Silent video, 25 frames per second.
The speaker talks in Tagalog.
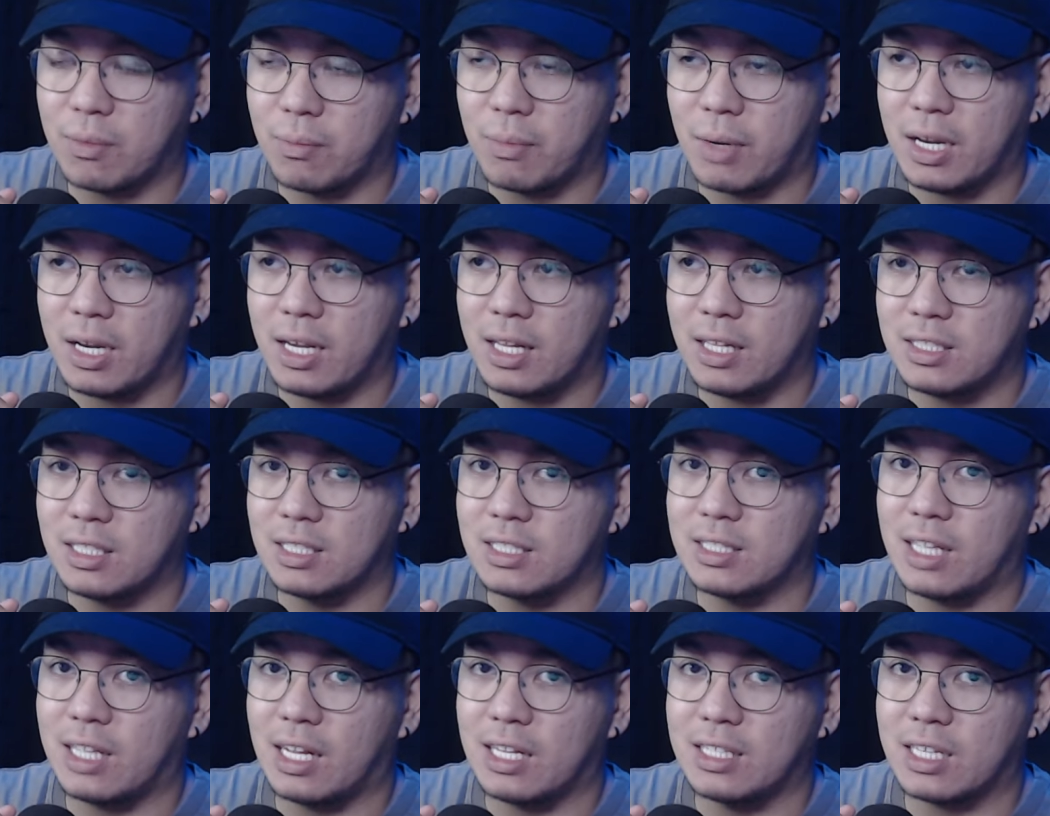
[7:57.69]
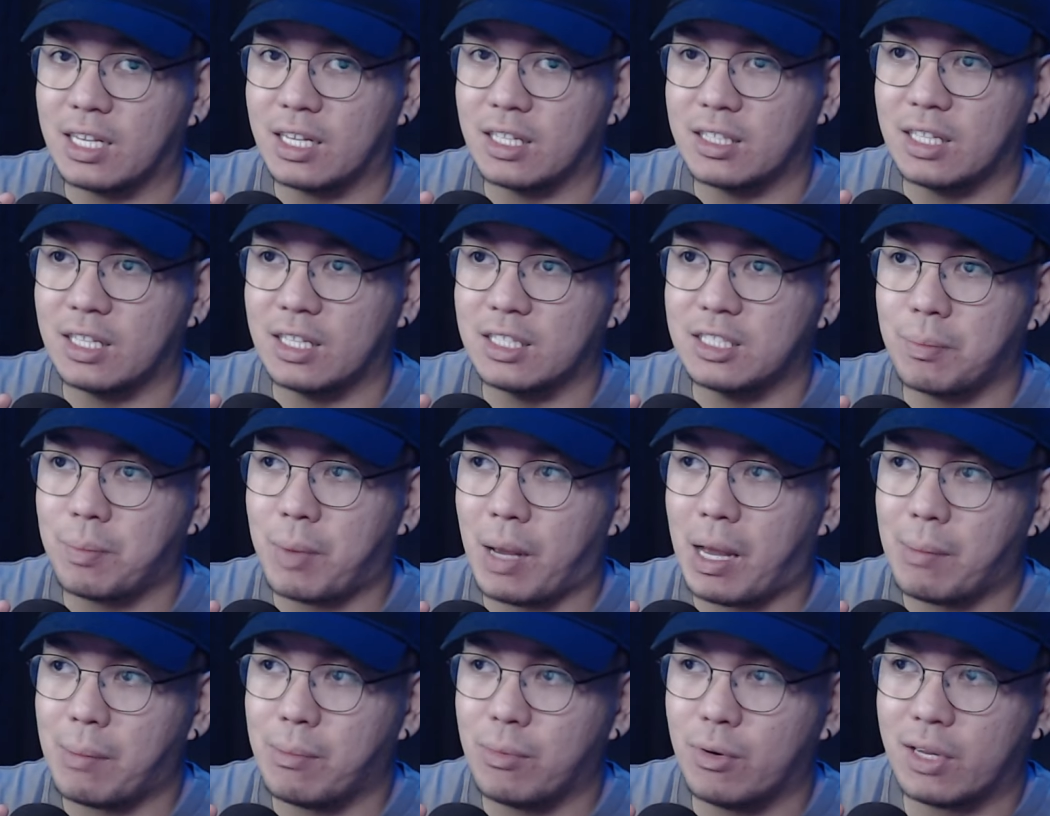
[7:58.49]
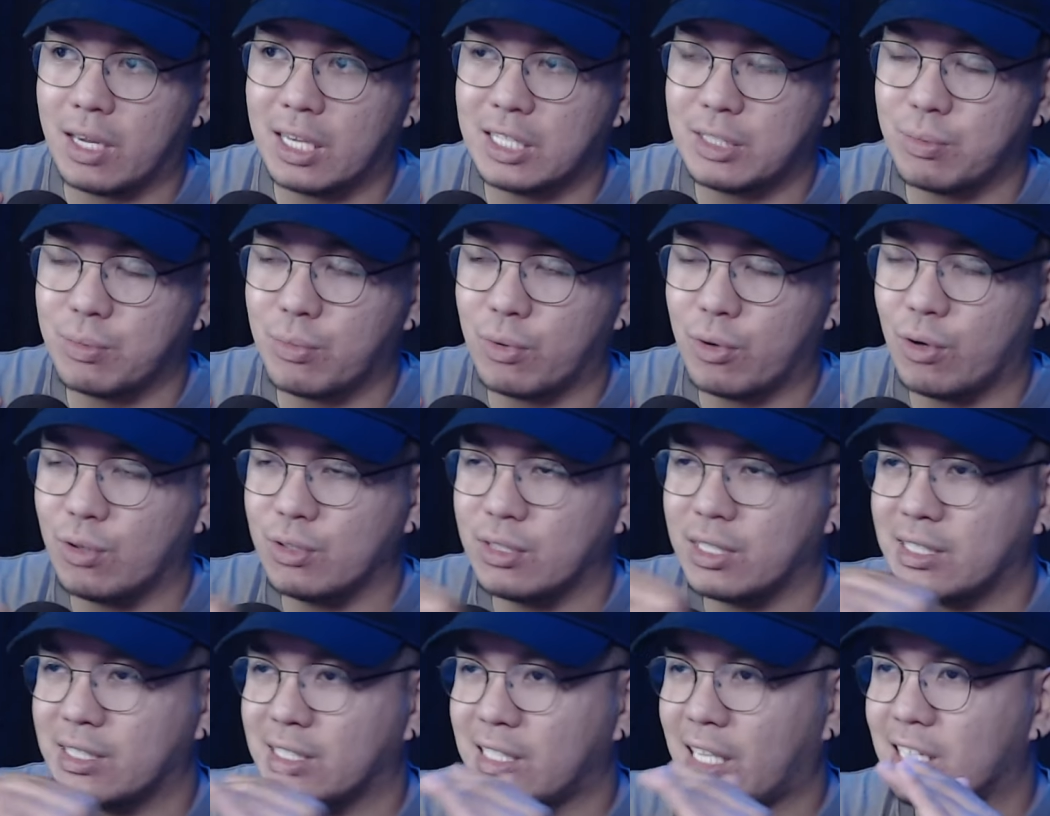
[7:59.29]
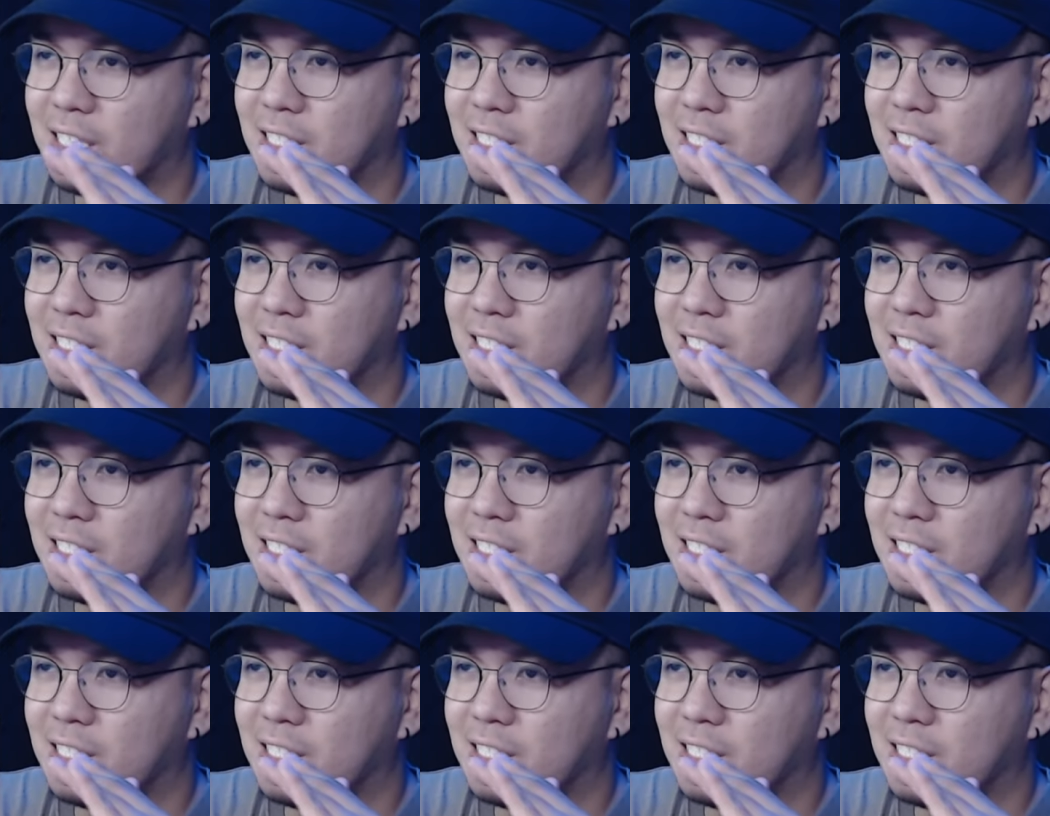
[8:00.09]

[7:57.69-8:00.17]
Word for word: mahilig si Stel sa ganun. si Pablo guys, more on sa side